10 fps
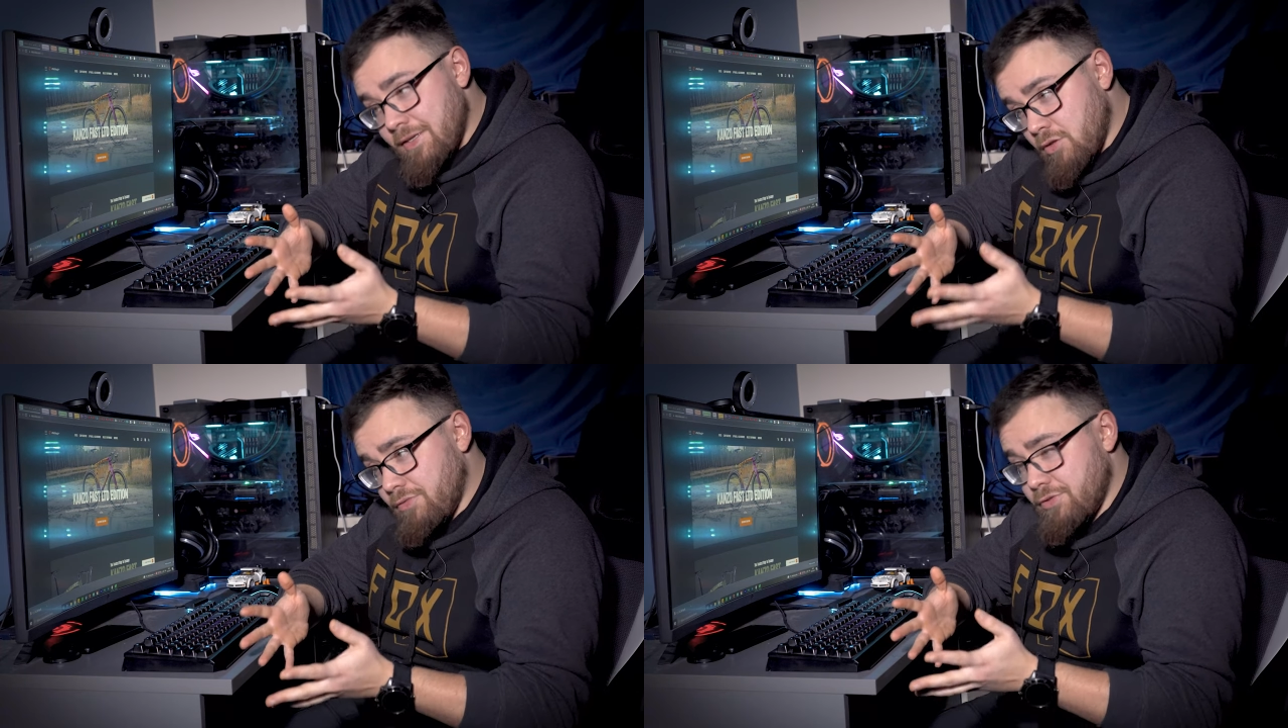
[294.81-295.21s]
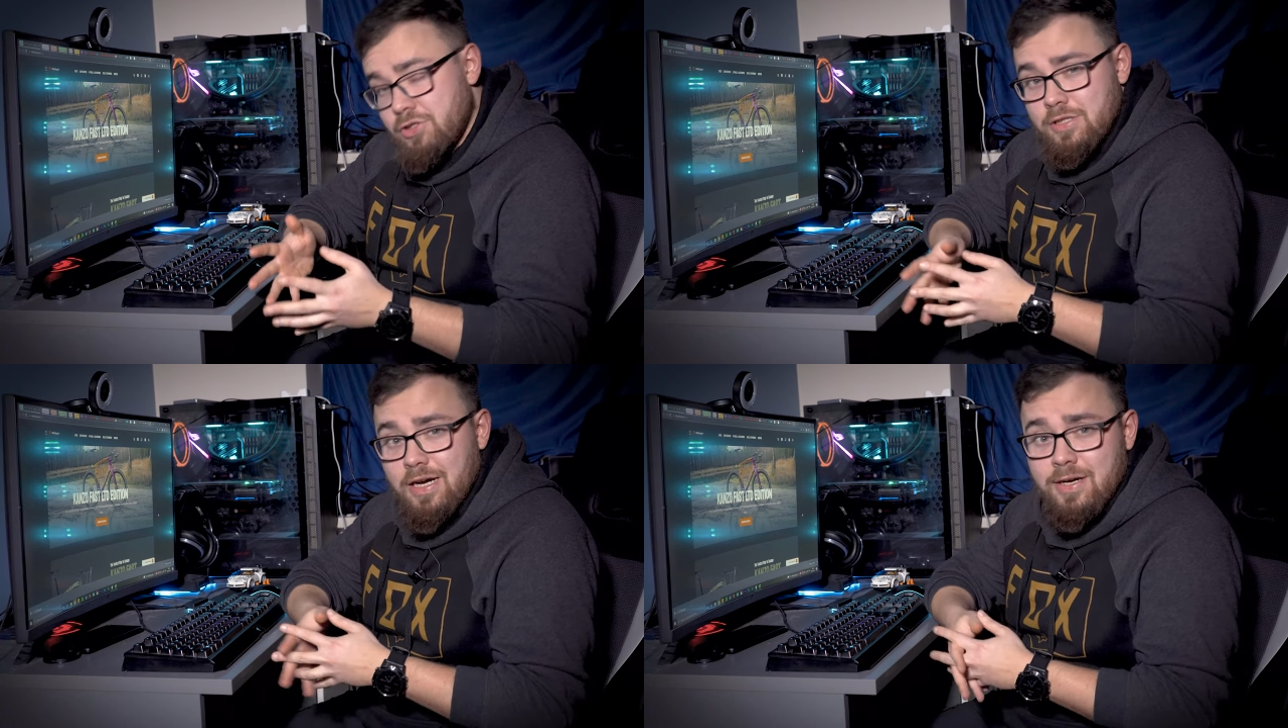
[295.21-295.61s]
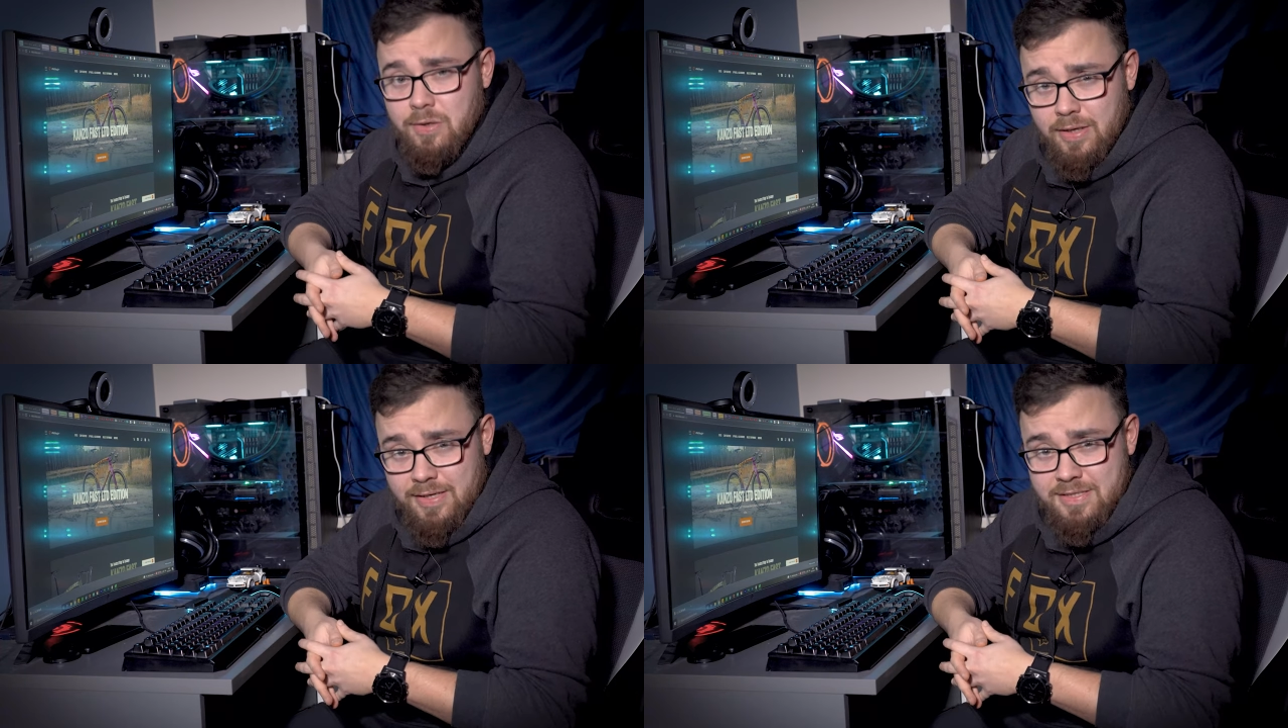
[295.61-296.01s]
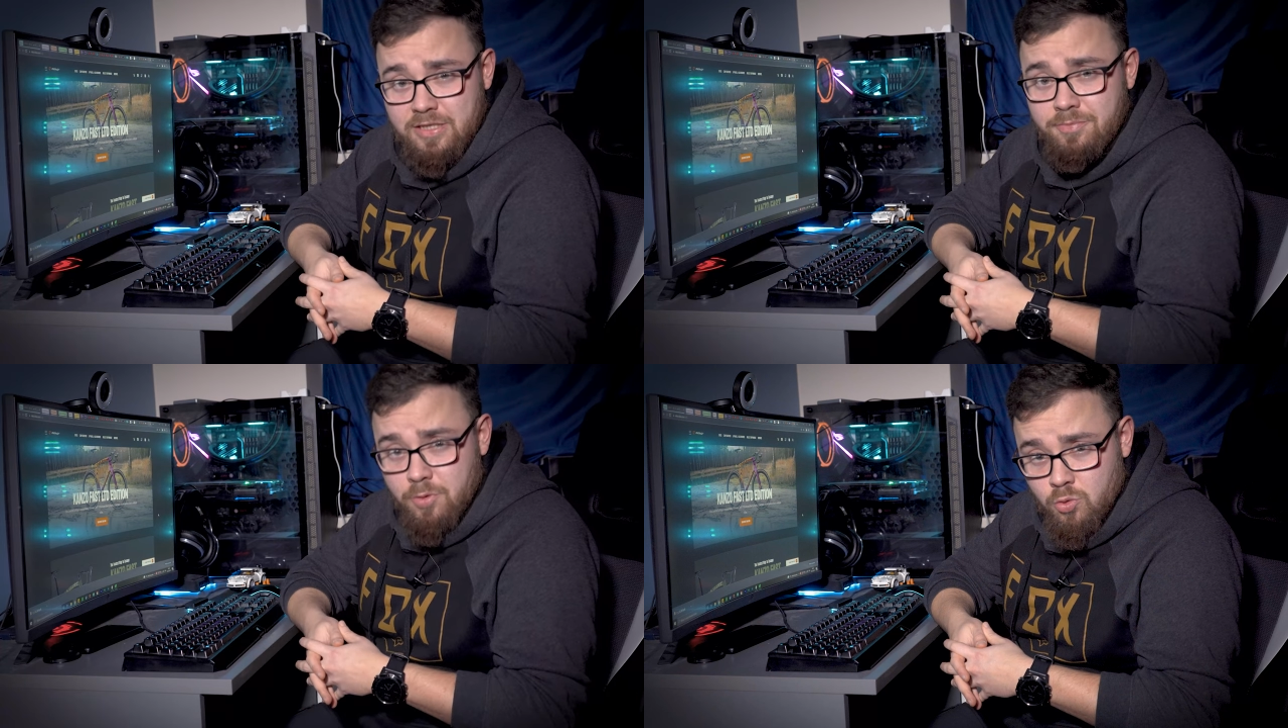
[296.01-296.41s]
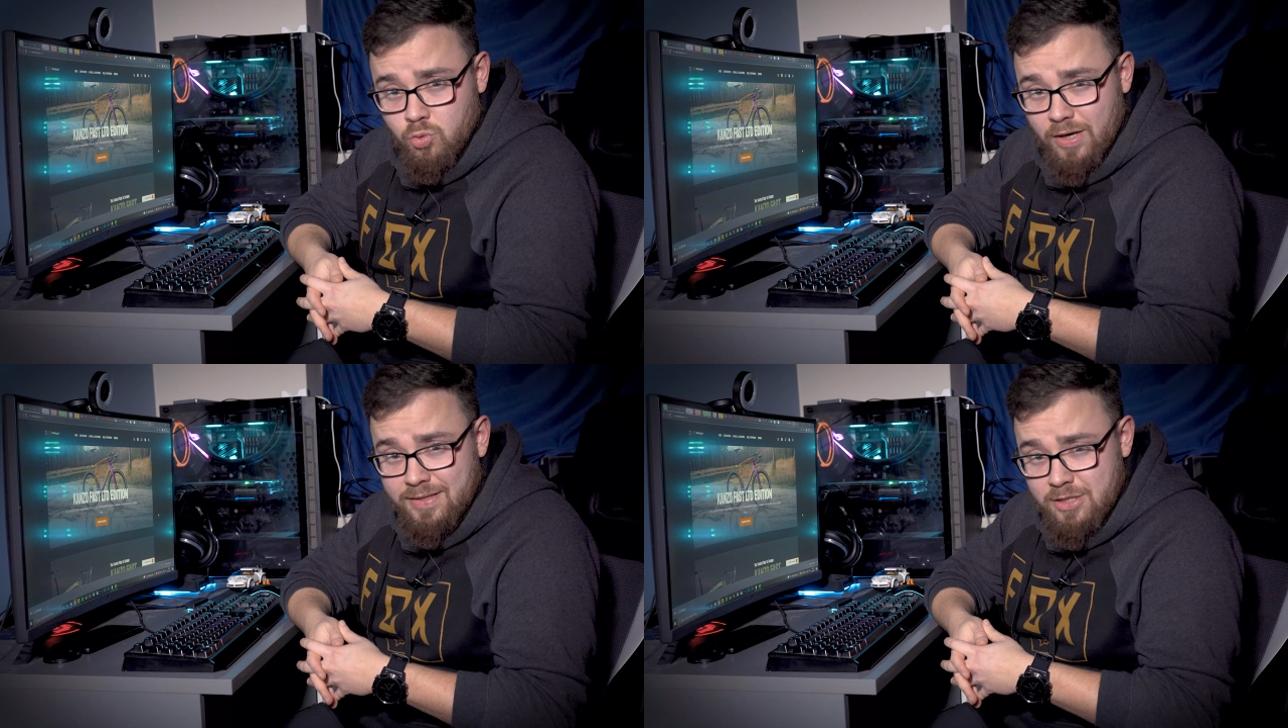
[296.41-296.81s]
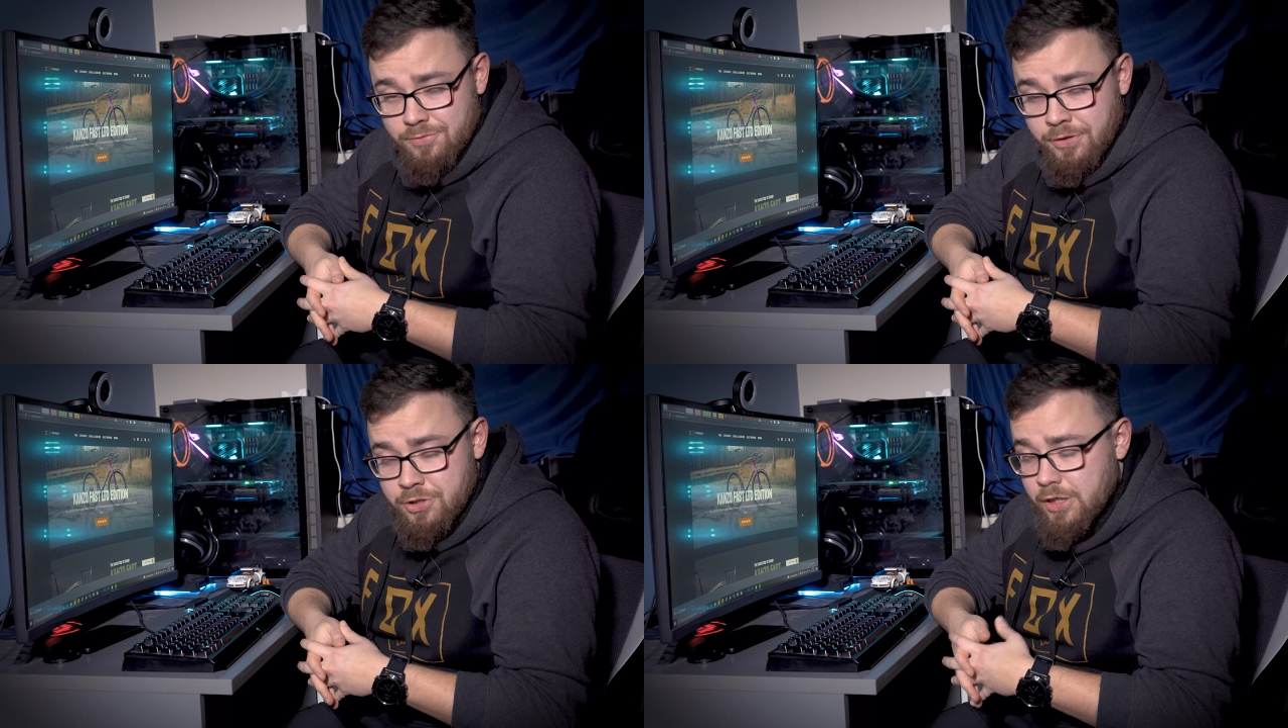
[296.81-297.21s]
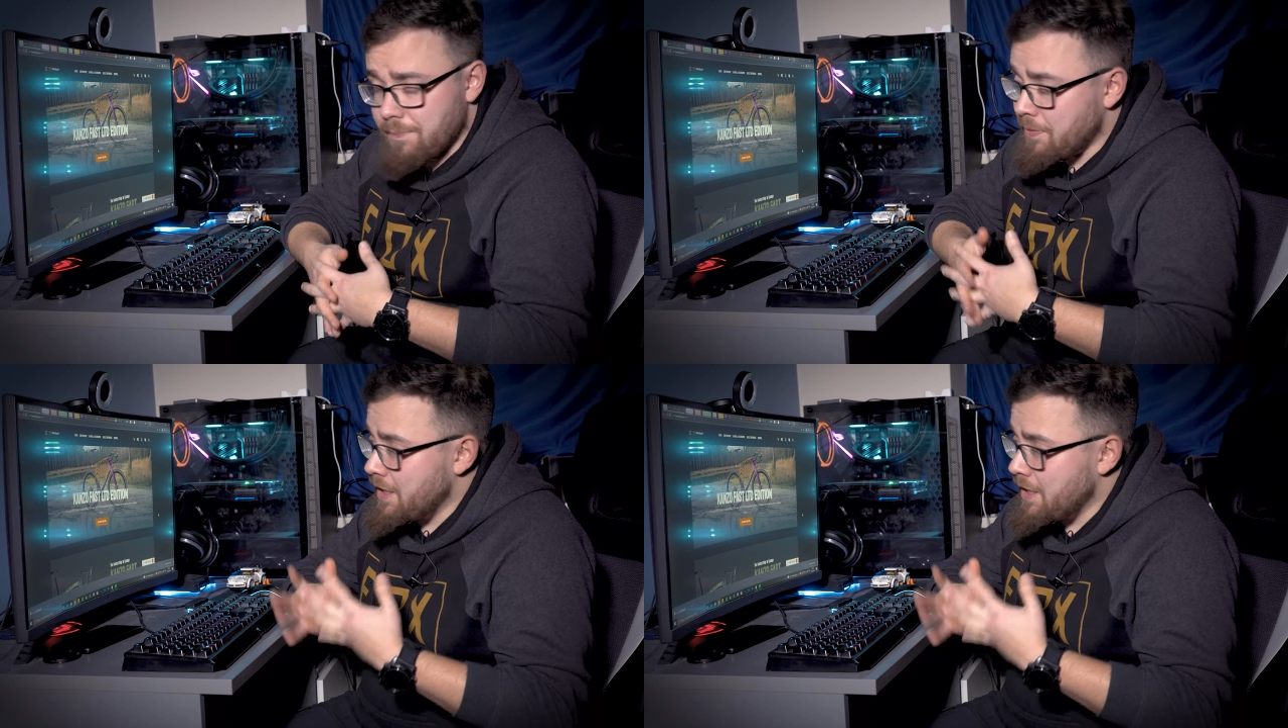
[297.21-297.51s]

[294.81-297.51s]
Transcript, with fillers: no, w wyścigach kolarskich, w proturach na świecie.